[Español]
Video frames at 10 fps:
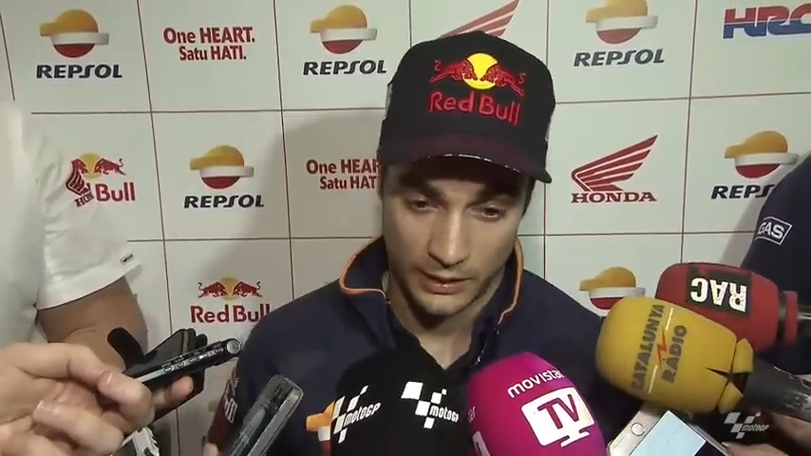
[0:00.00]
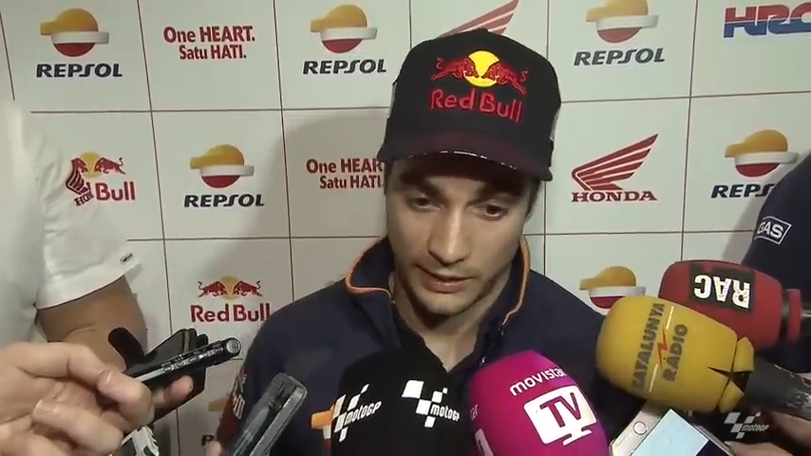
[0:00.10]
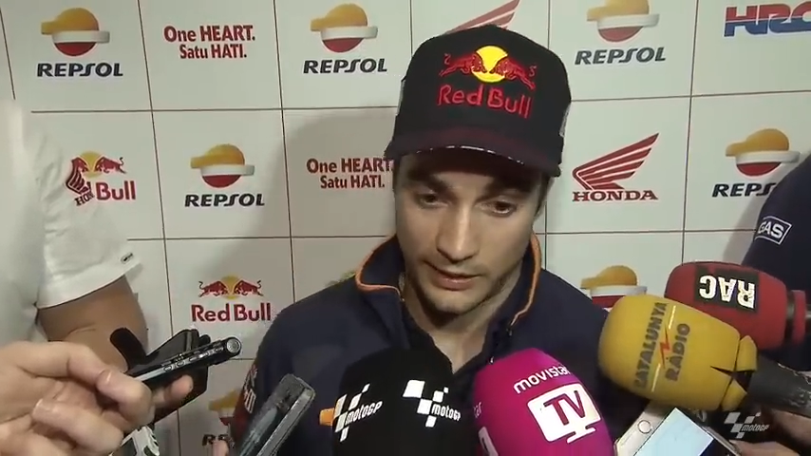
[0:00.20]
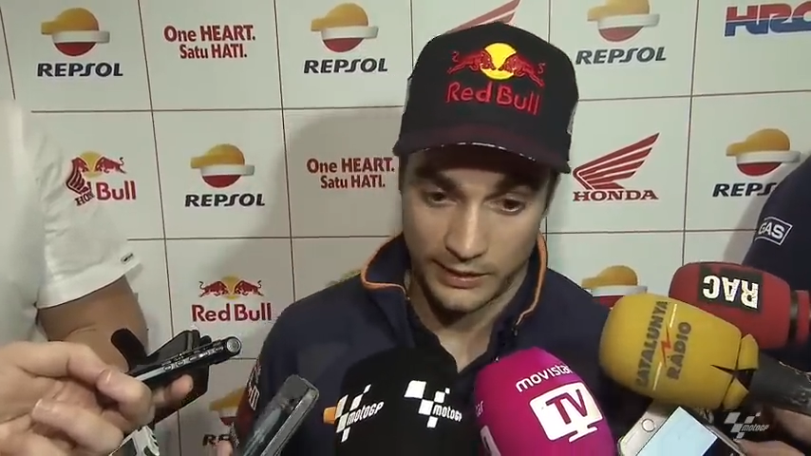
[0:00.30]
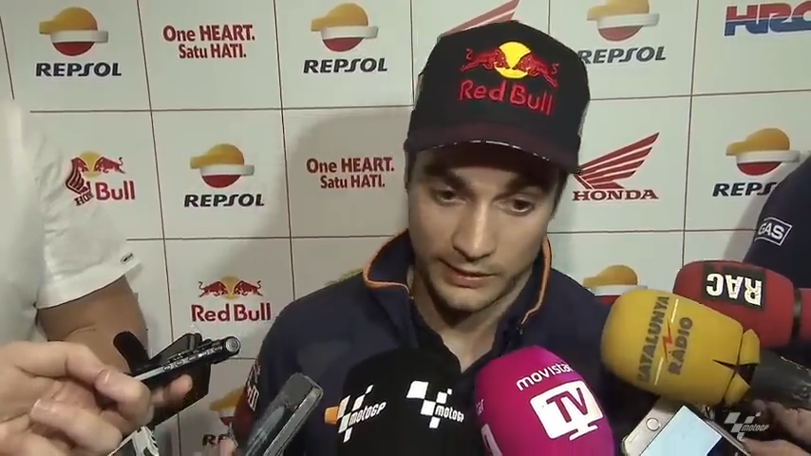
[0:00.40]

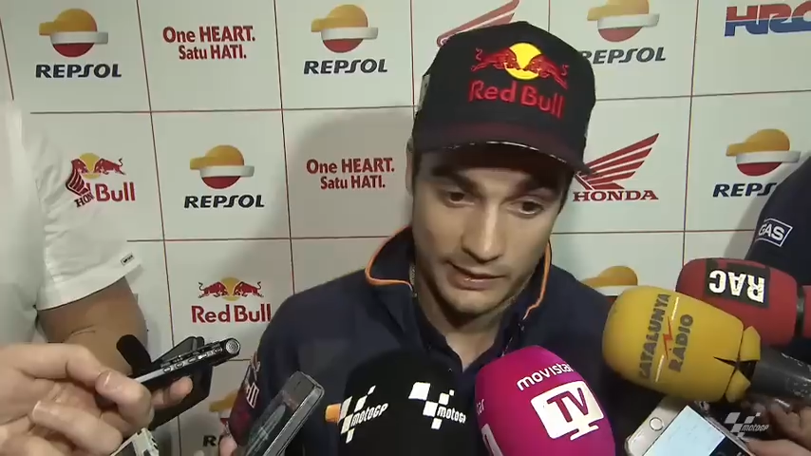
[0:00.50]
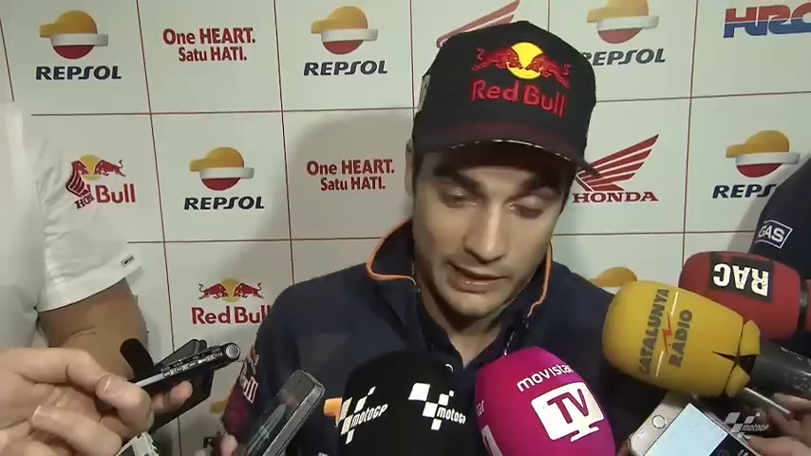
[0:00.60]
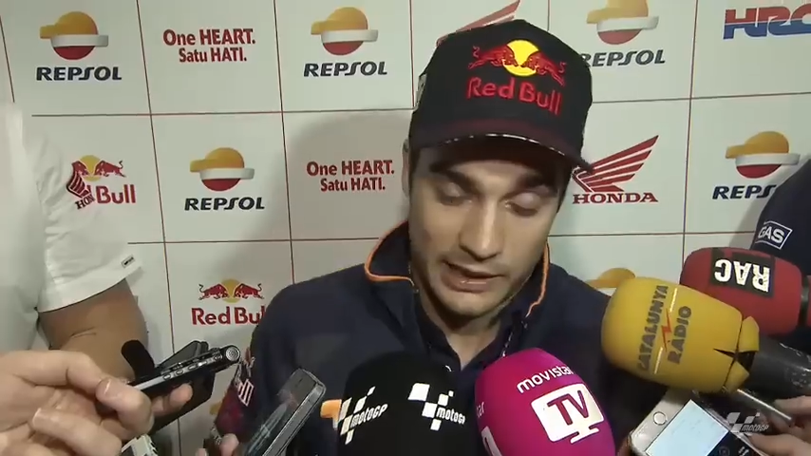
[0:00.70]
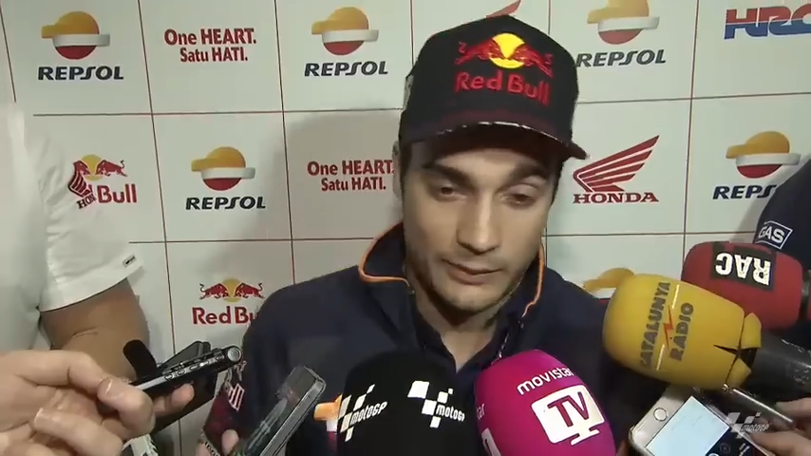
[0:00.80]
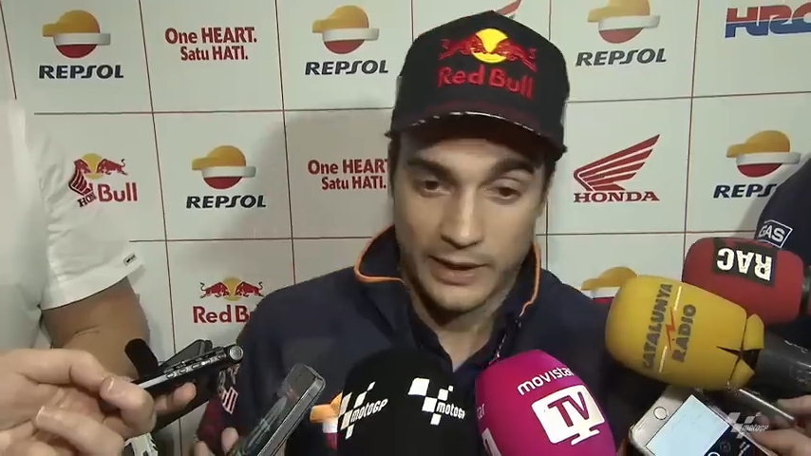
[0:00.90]
eh, al
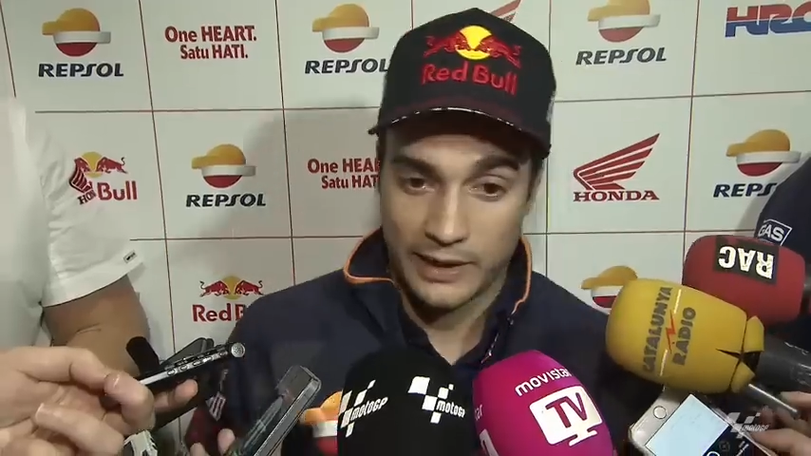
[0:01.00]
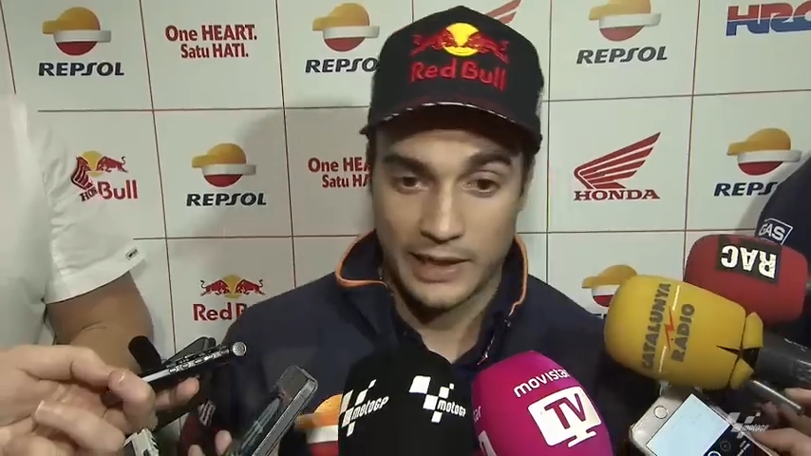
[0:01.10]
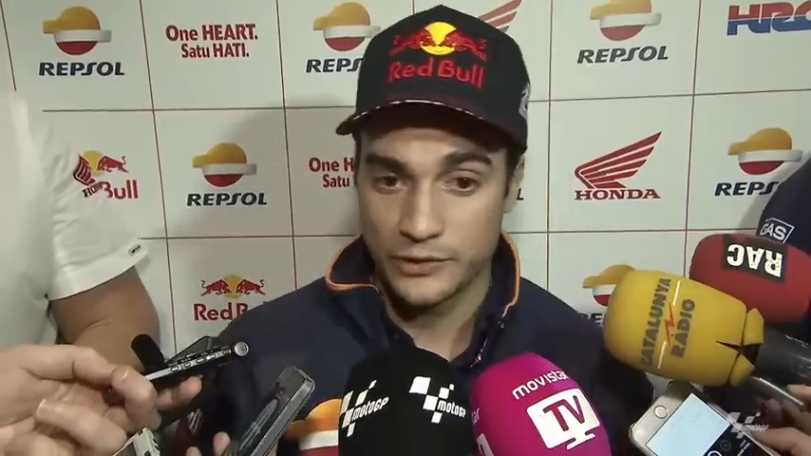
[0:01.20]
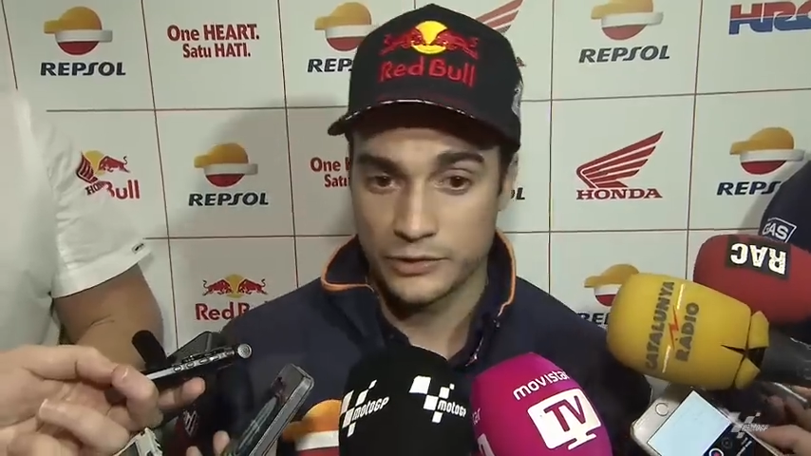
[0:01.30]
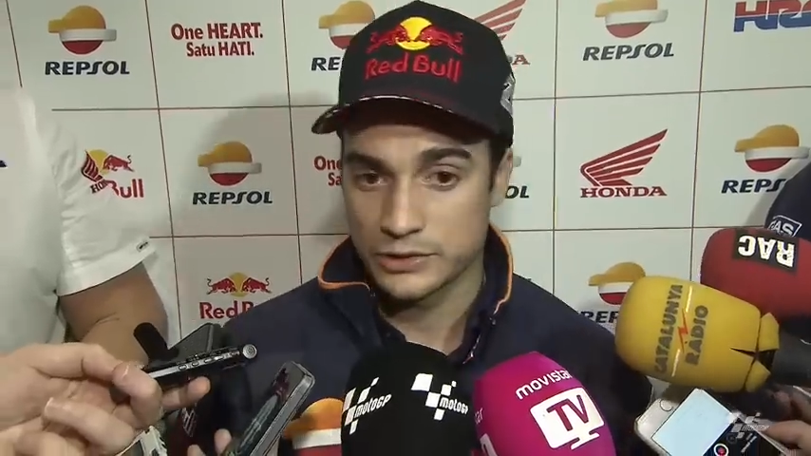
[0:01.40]
acabar el año